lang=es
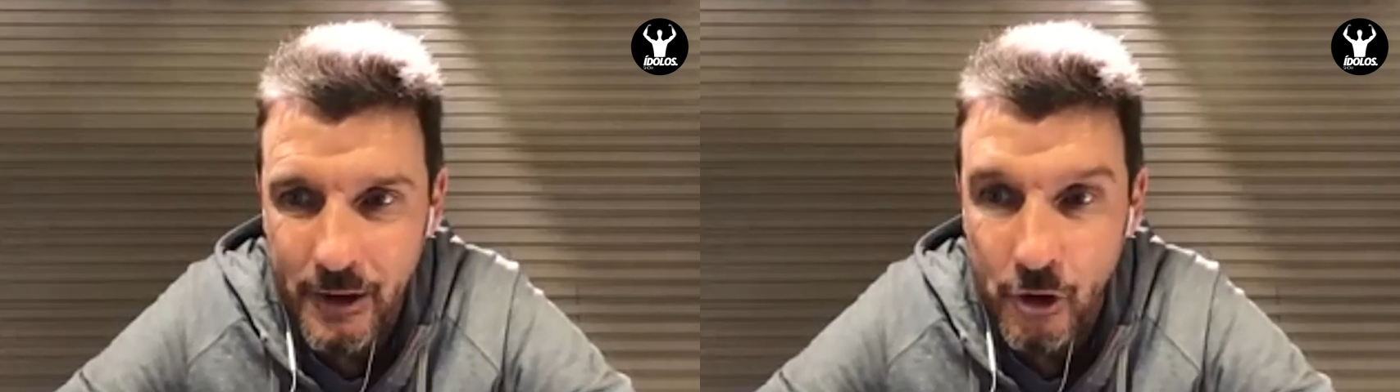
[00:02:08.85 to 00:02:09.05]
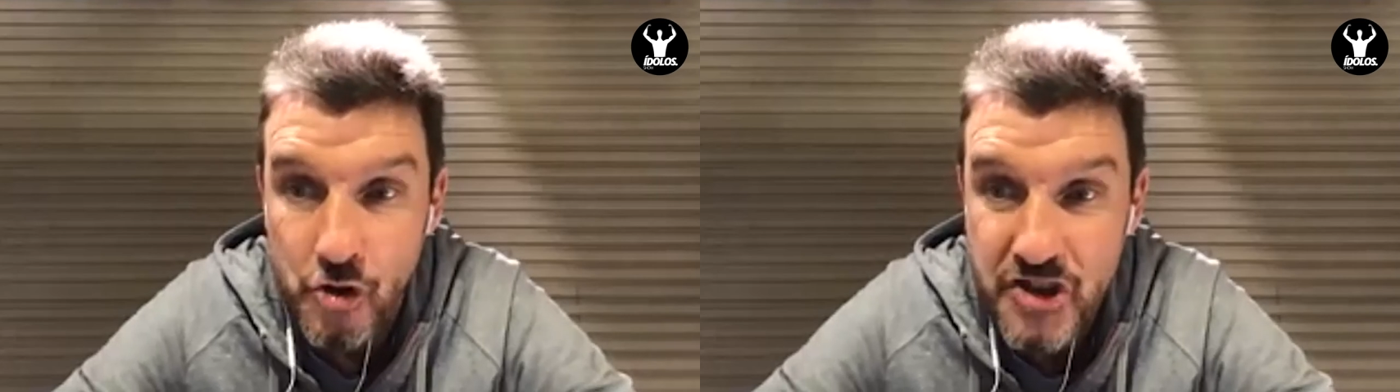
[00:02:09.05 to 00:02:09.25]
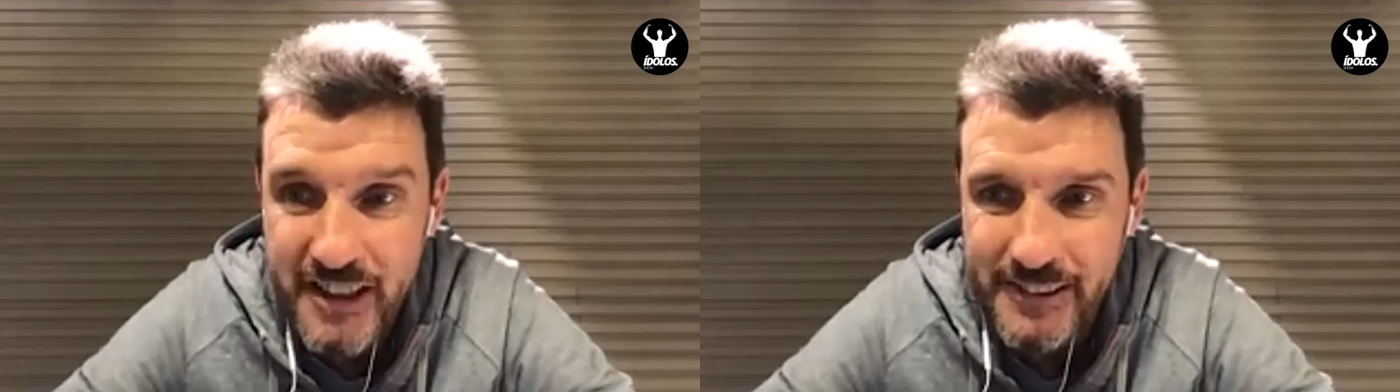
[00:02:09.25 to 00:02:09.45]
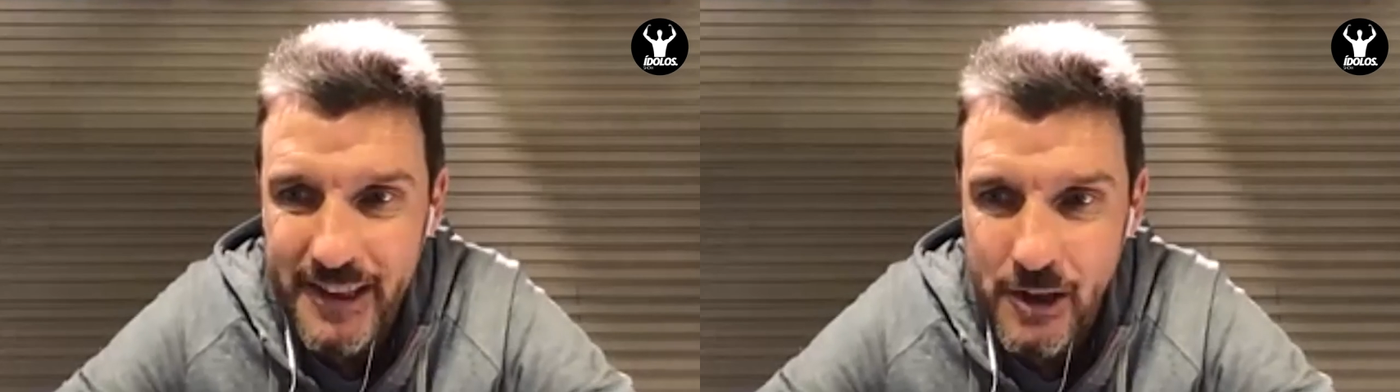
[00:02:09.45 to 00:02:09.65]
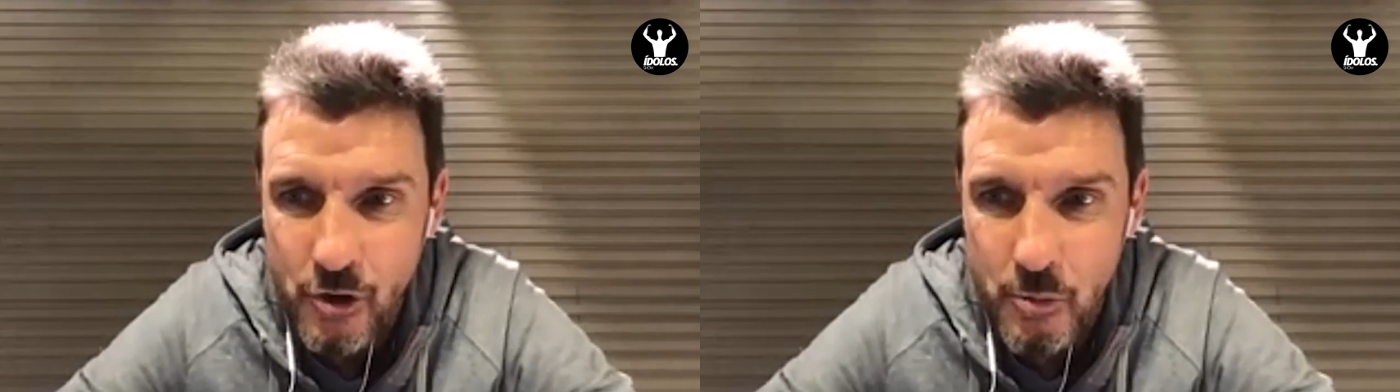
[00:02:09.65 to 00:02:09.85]
lo
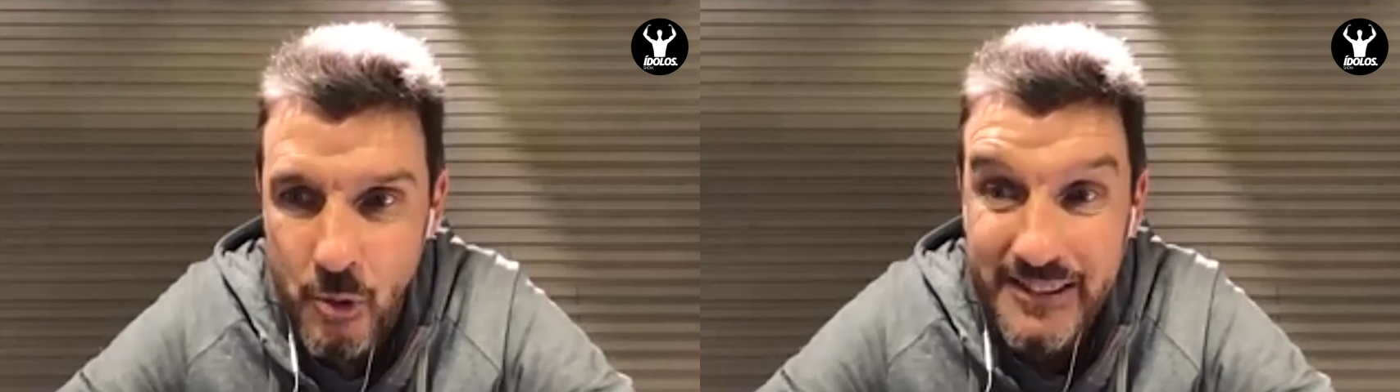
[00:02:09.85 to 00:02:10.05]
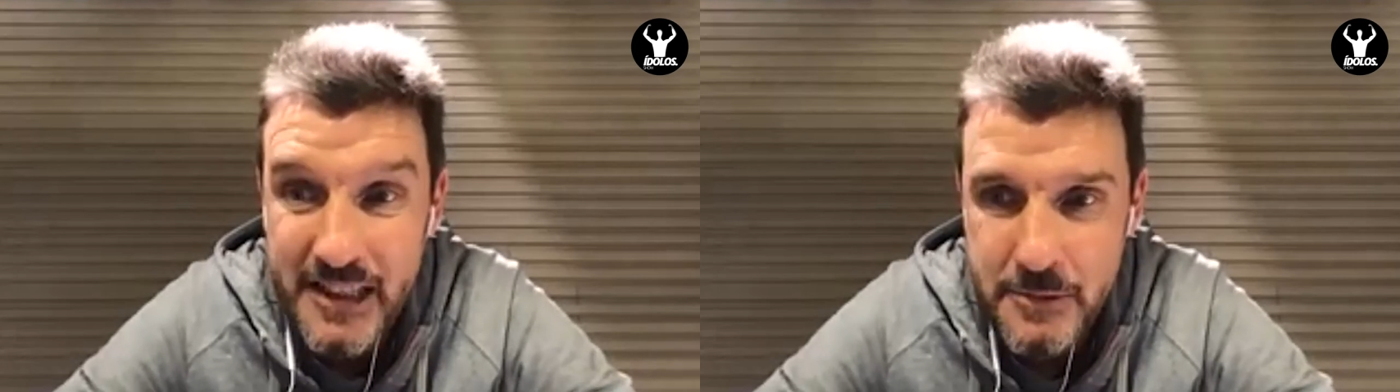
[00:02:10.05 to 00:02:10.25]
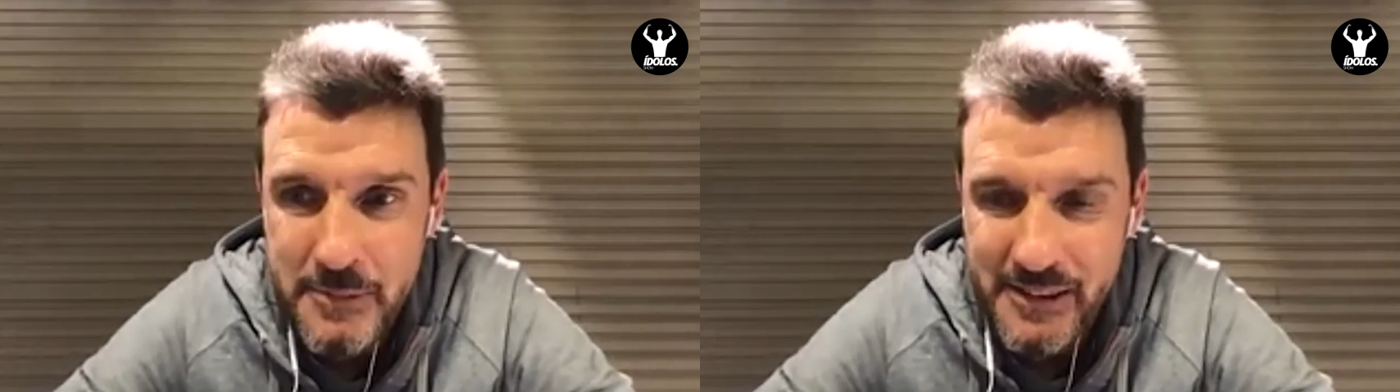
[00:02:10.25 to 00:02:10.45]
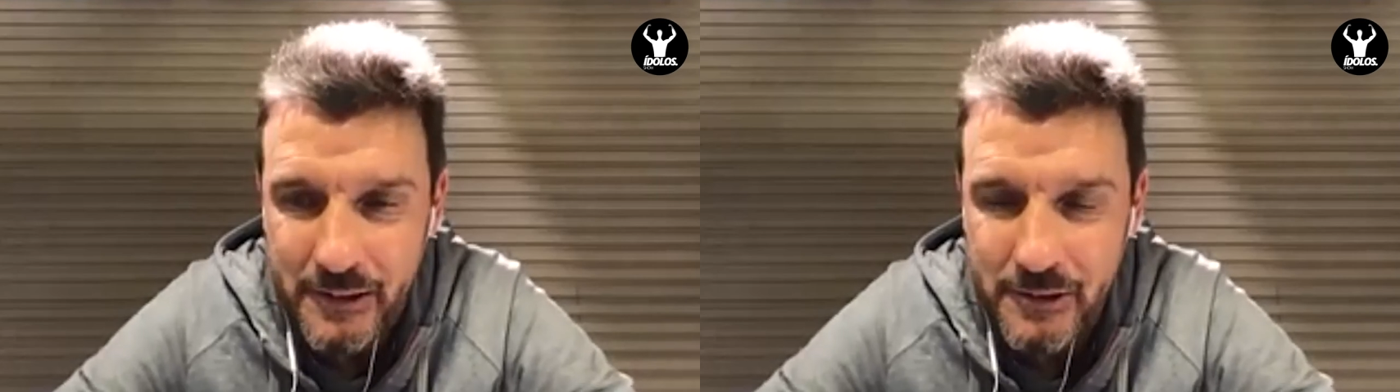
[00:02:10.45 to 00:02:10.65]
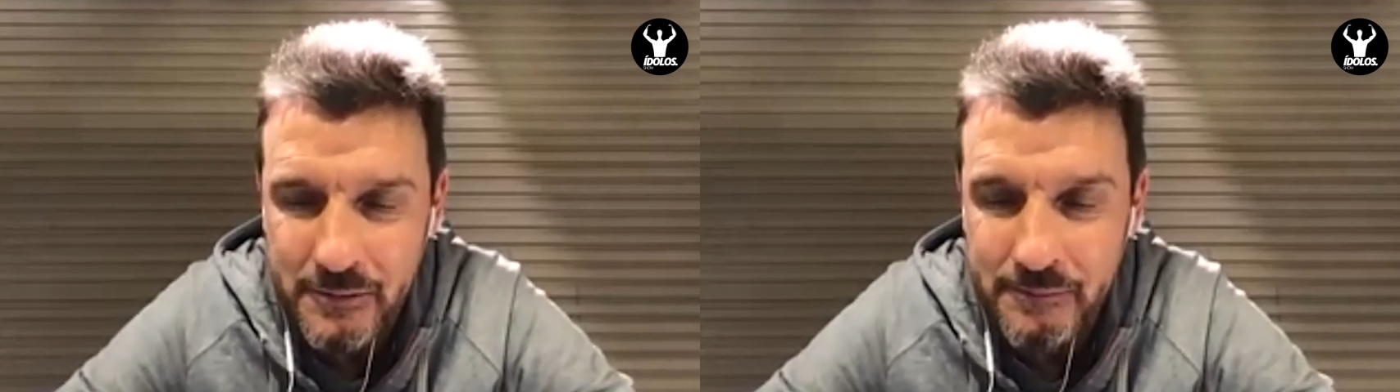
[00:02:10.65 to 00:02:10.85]
siente y como él transmite, ¿no?